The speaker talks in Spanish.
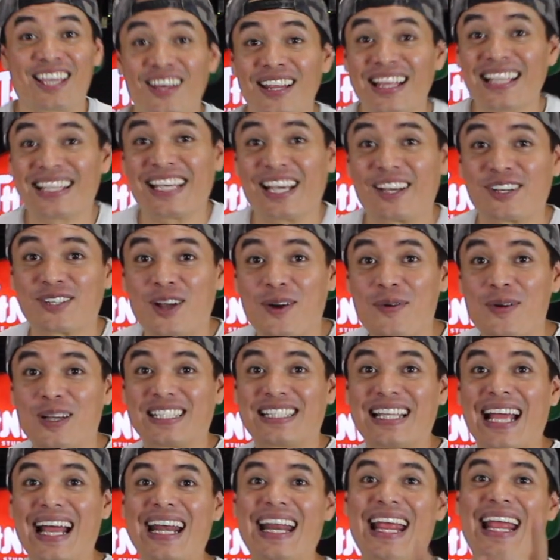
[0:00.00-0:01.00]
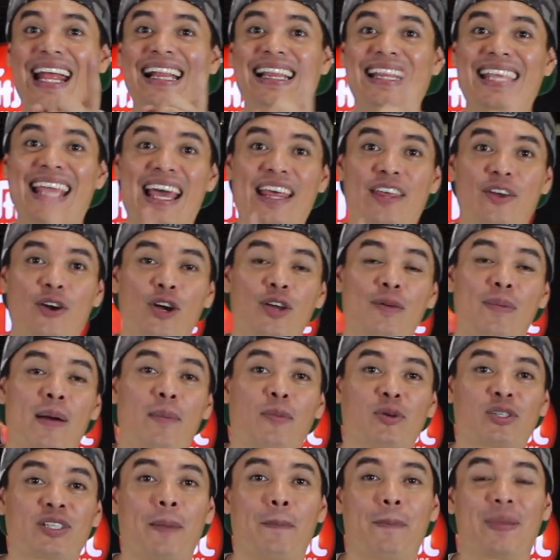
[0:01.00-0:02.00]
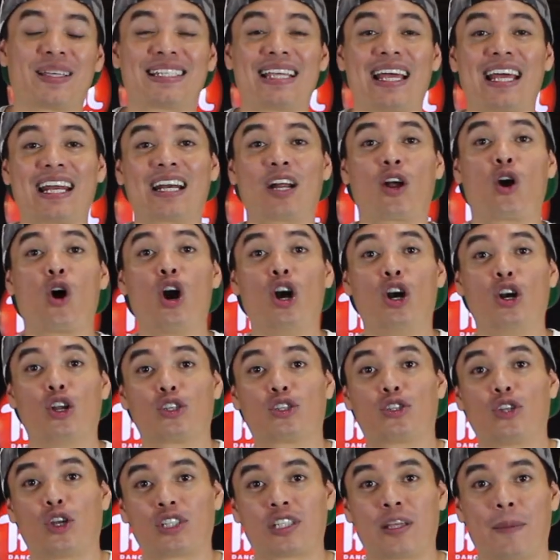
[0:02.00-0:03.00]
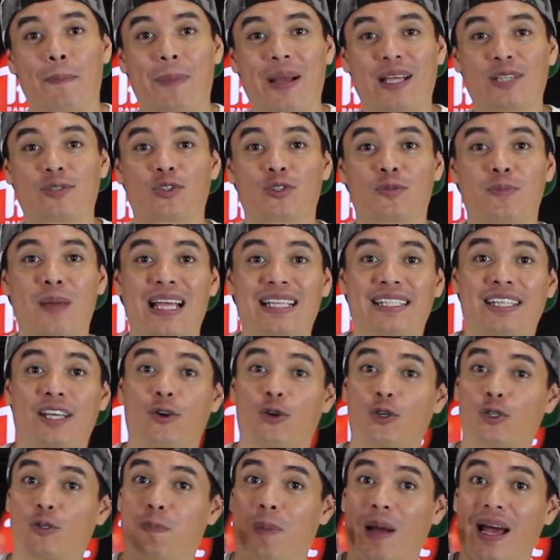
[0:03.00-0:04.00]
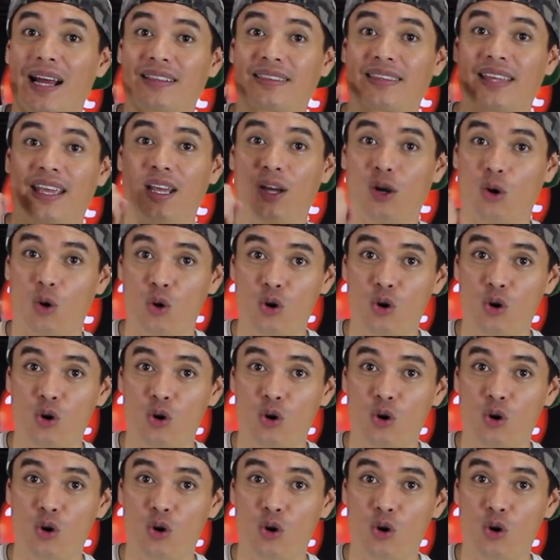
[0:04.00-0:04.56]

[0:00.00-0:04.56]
¿Qué onda chicos? ¿Cómo están? El día de hoy vamos a empezar con los 12 pasos básicos, parte